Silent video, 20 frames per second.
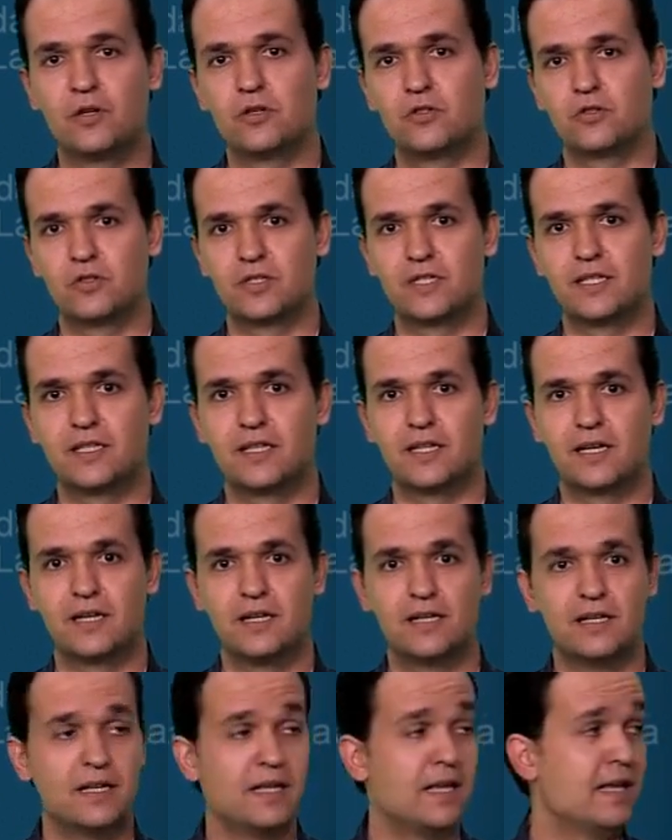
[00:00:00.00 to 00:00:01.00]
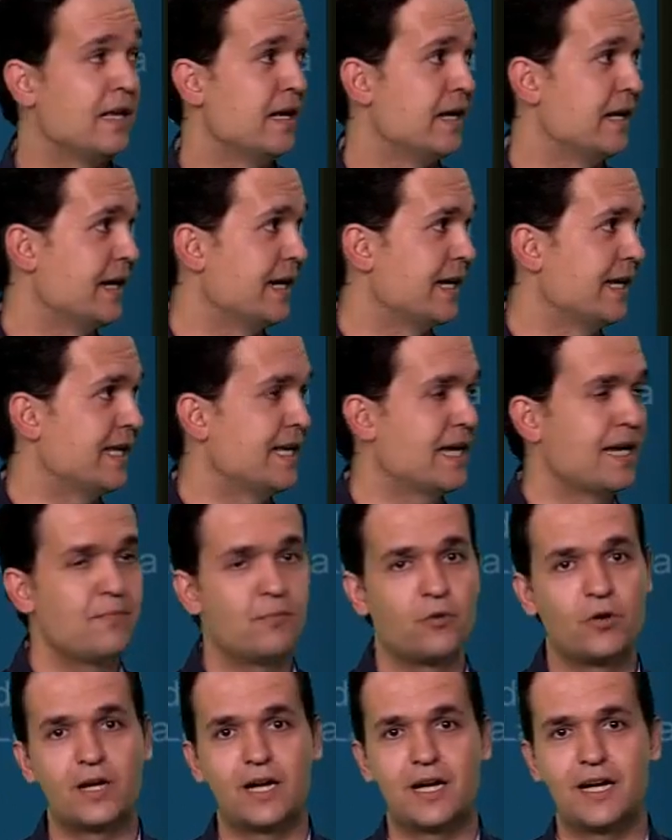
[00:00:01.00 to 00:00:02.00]
de los 80. En aquella
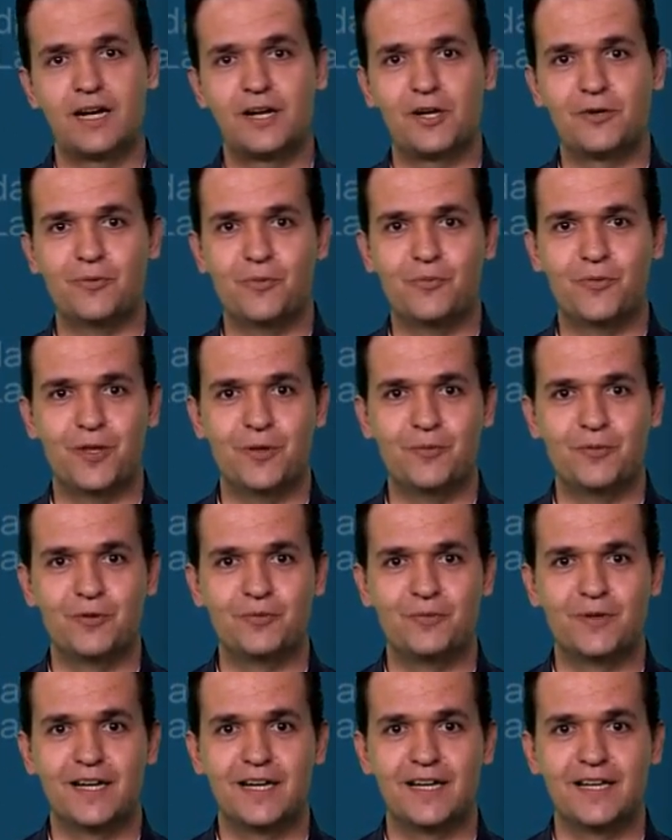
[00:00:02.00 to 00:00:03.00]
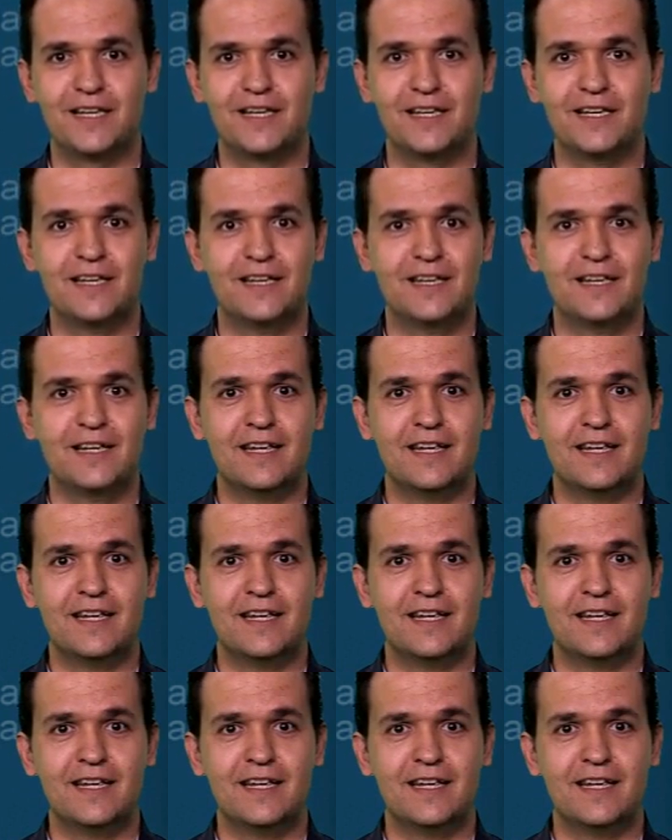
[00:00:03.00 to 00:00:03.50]
época, como podemos ver ahí,